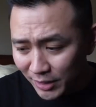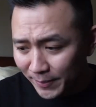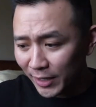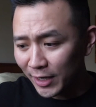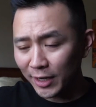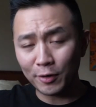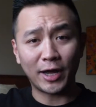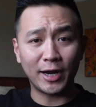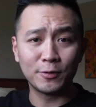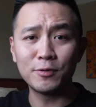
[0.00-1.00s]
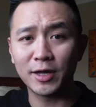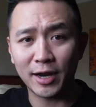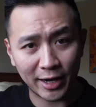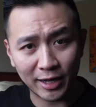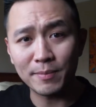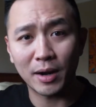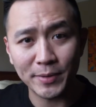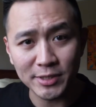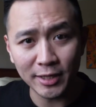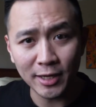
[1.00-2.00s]
bata merah kalau kalian google harganya
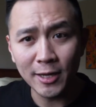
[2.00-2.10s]
berapa sih?